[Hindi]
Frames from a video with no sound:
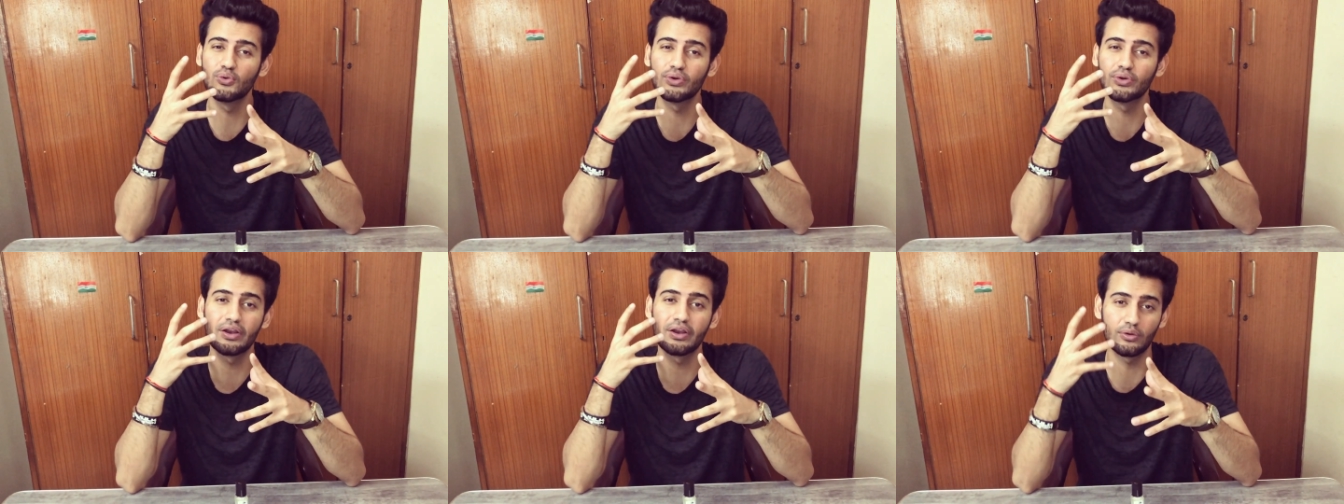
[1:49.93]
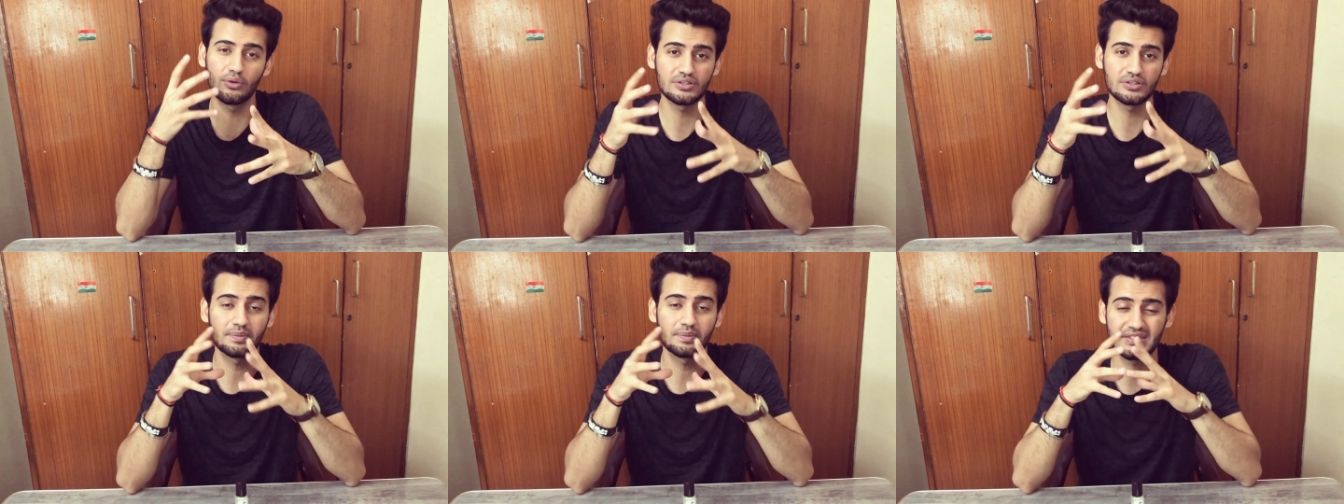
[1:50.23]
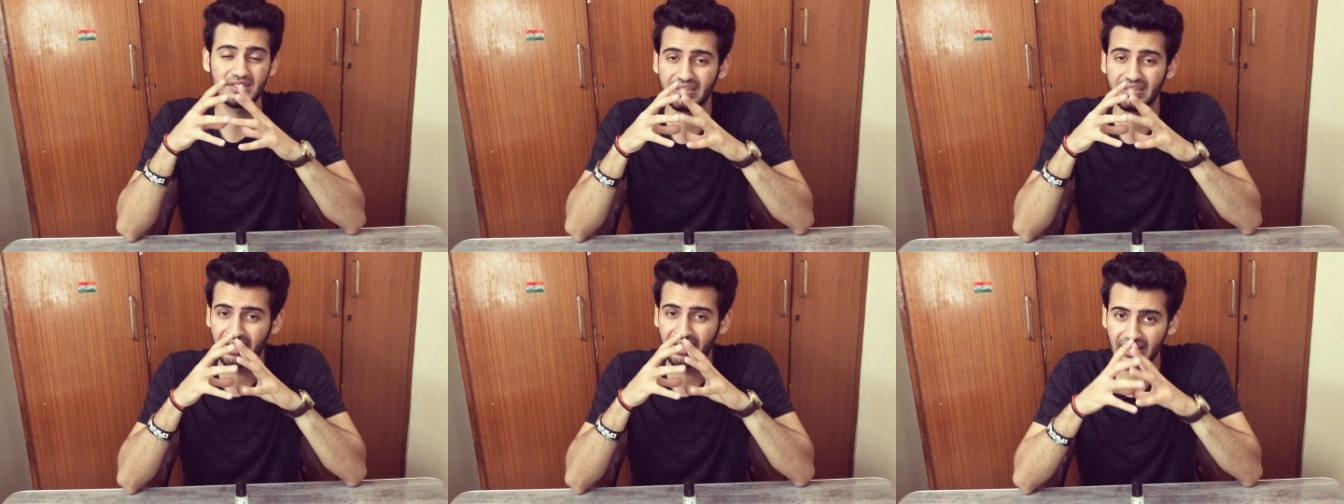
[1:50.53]
ऊर एंड रोज
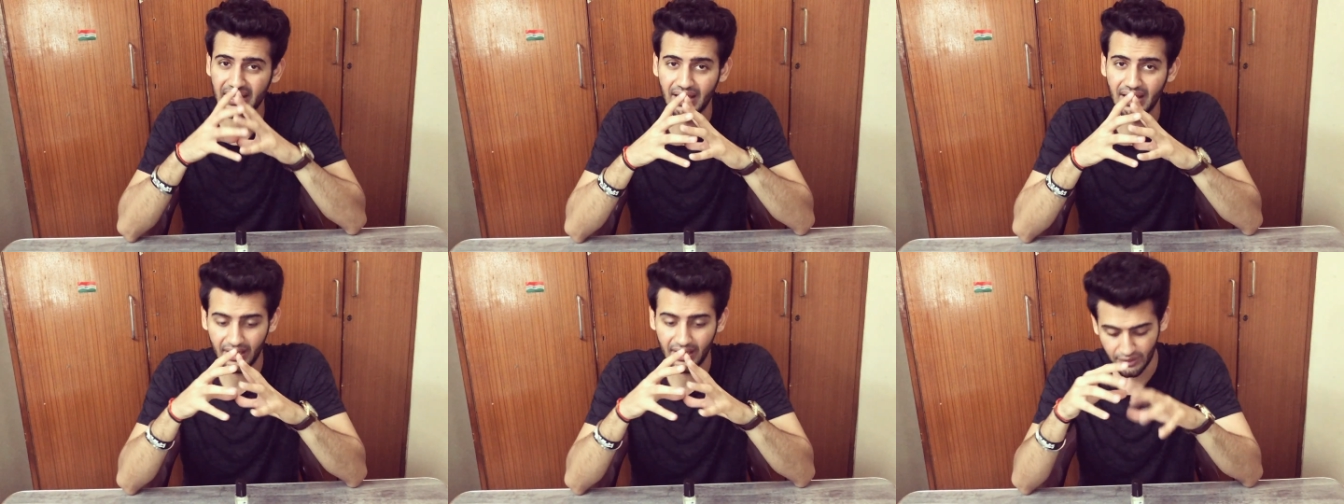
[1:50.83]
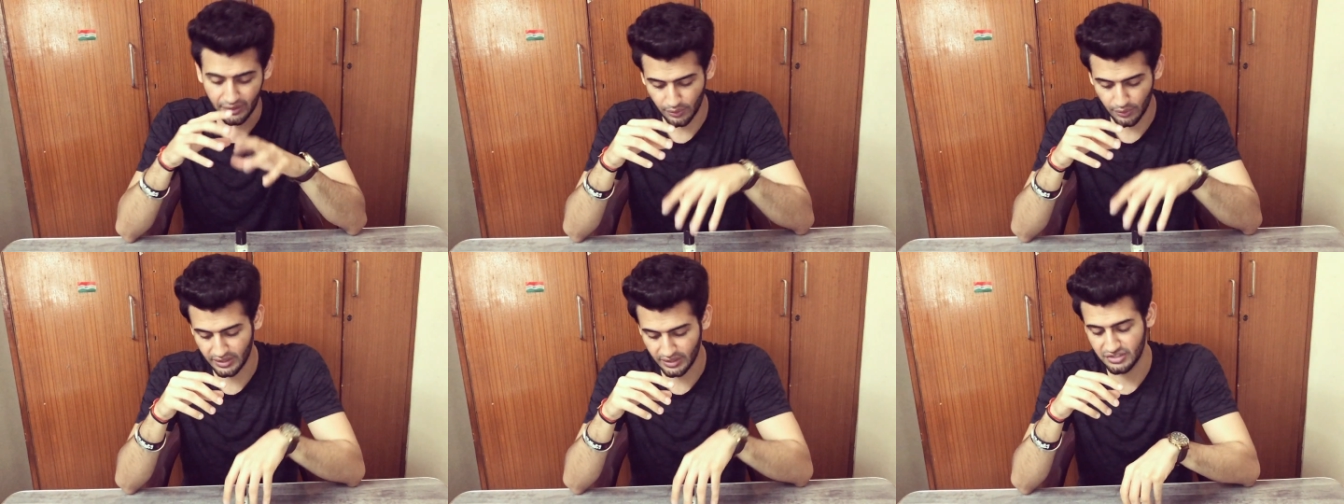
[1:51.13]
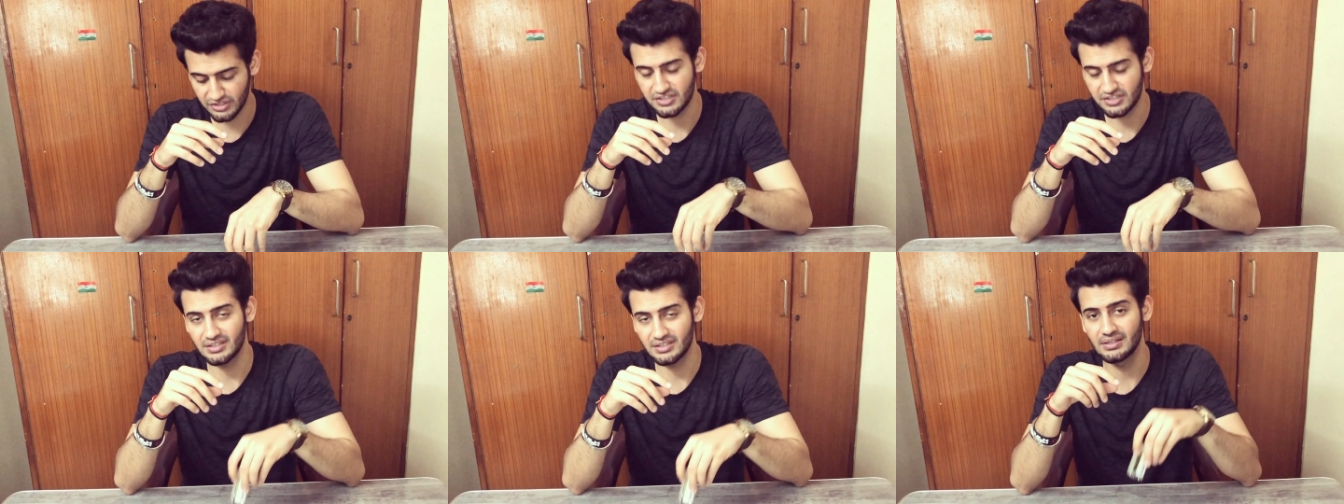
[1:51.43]
पसंद नहीं है यू
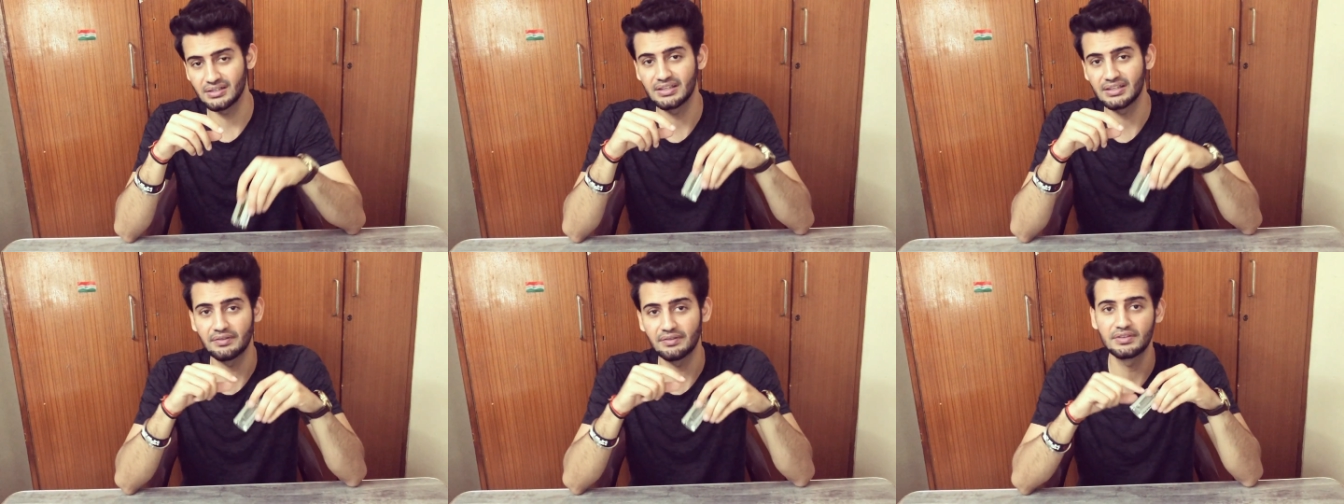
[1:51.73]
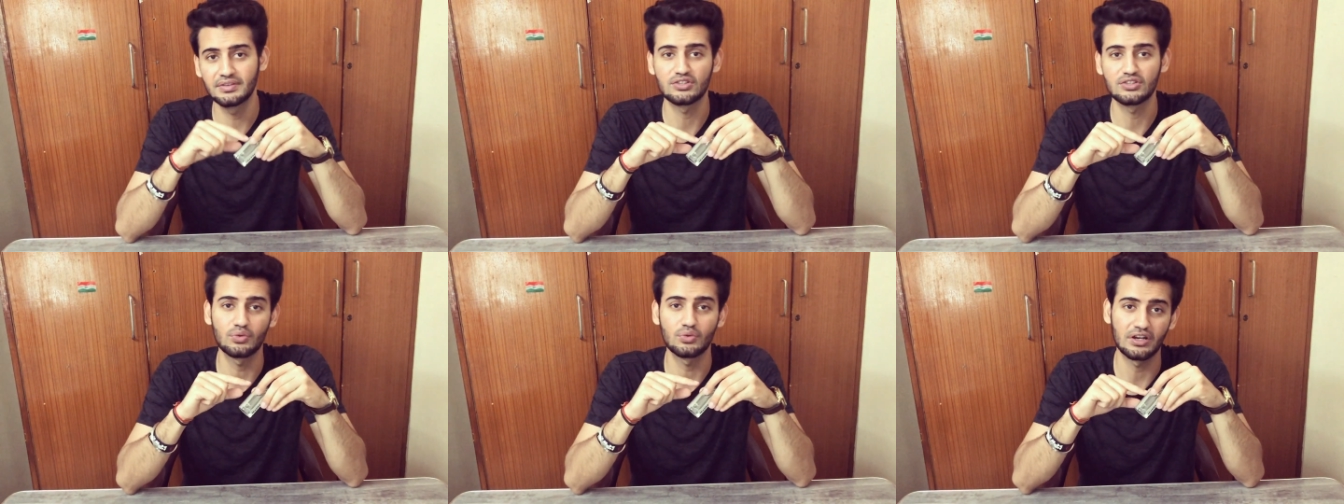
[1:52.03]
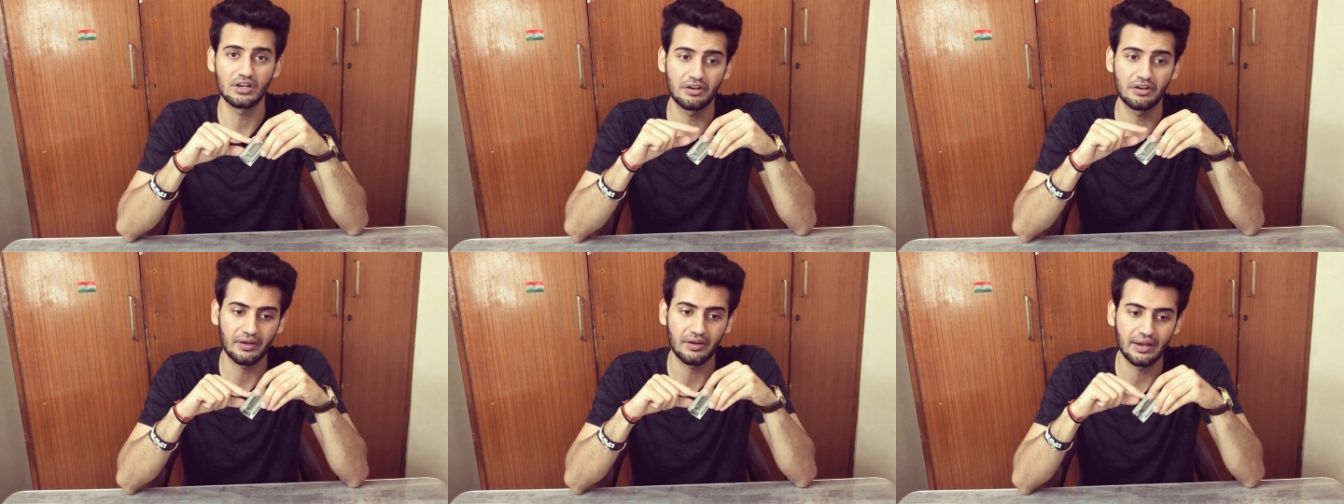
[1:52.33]
कैन स्टिल गिव दिस
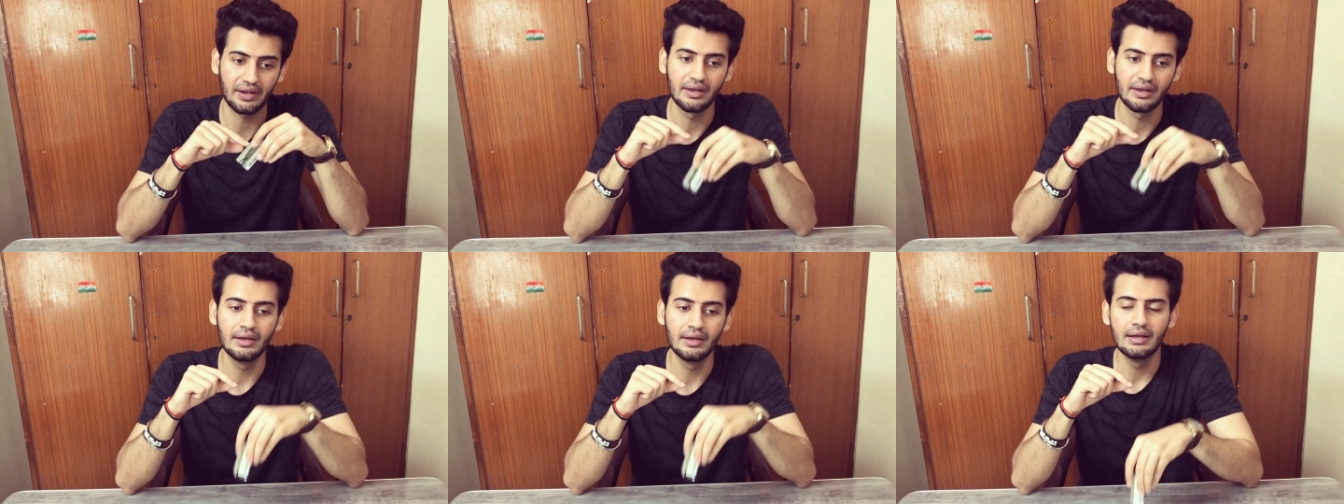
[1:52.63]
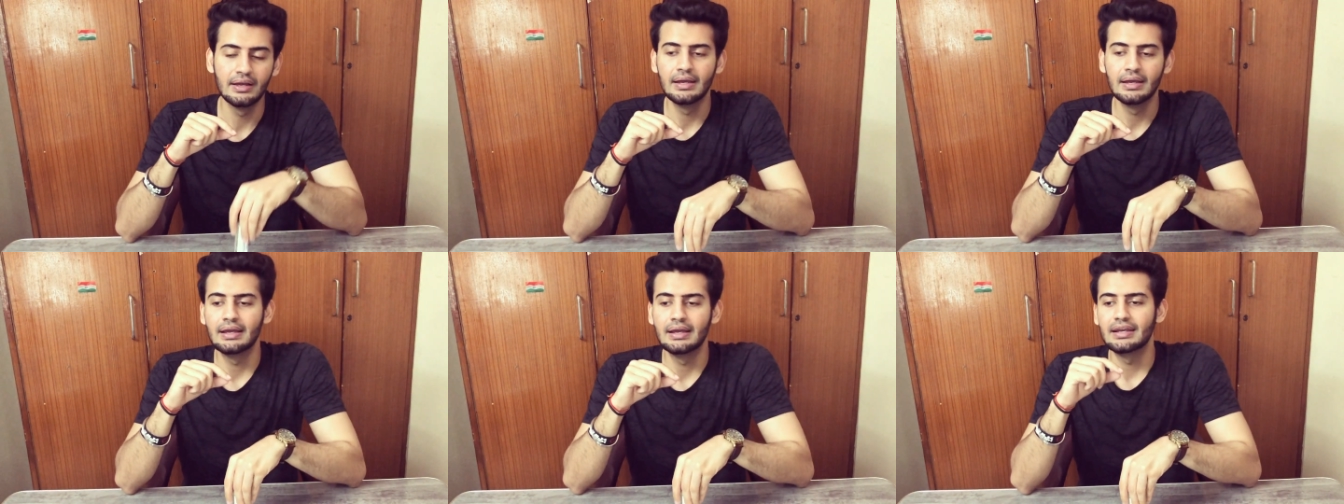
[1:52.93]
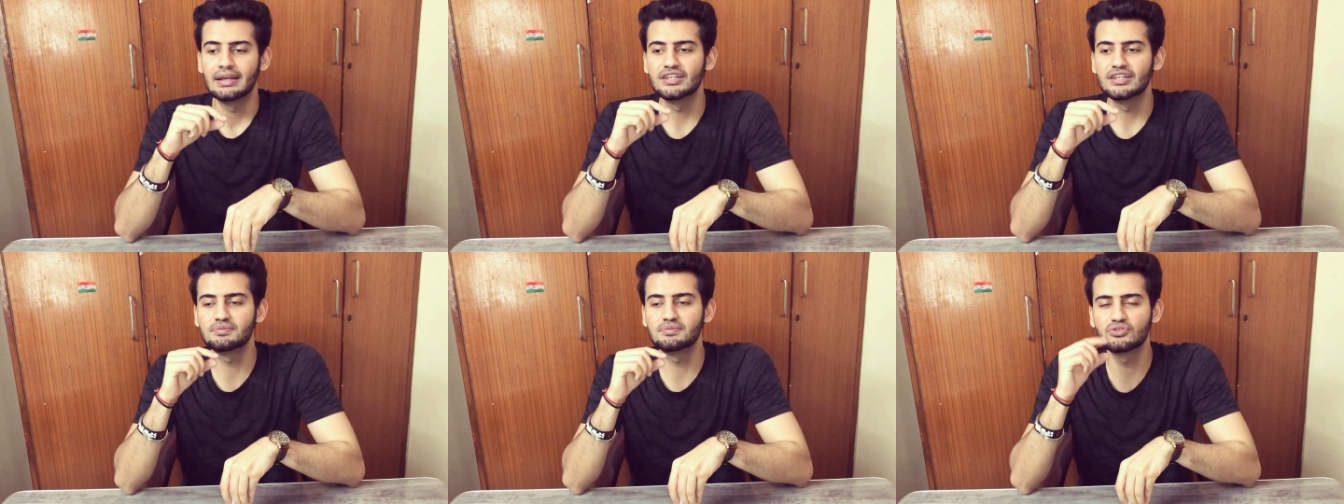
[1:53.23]
वन अ
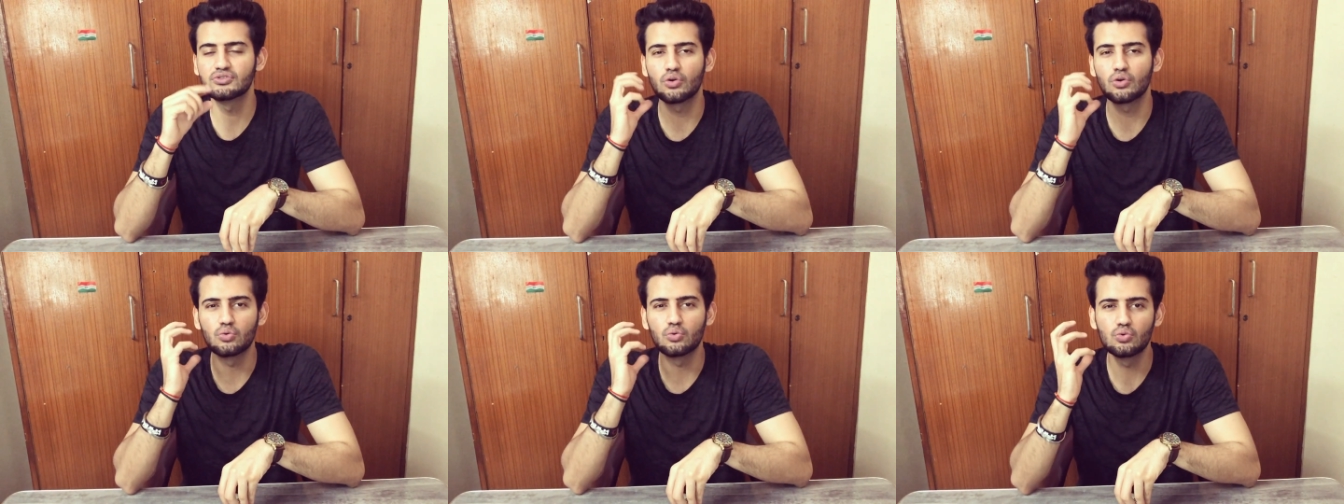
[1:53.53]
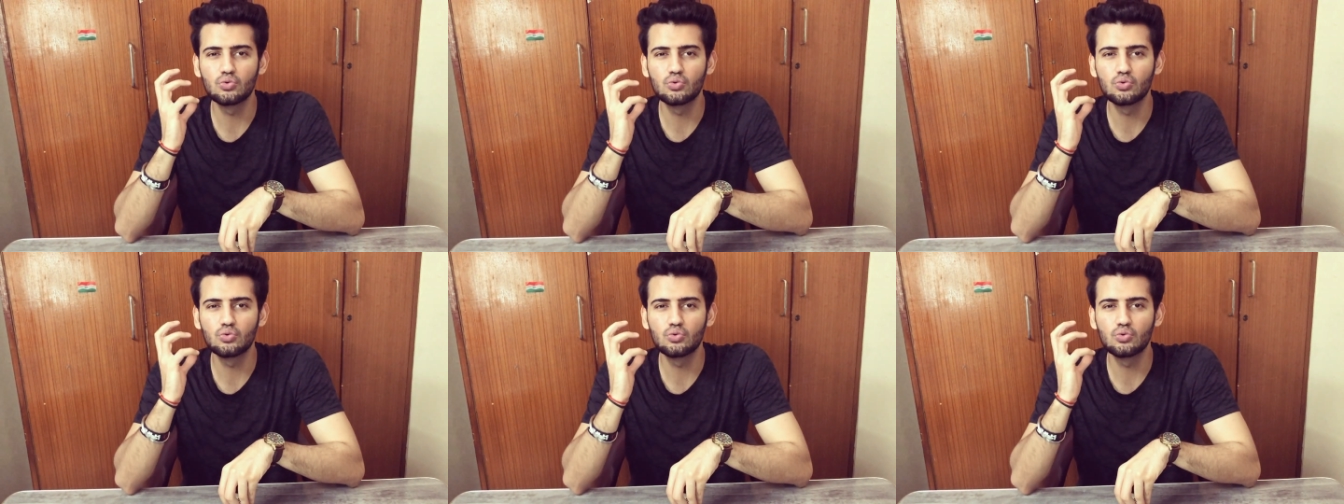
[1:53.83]
ट्राई इसमें जो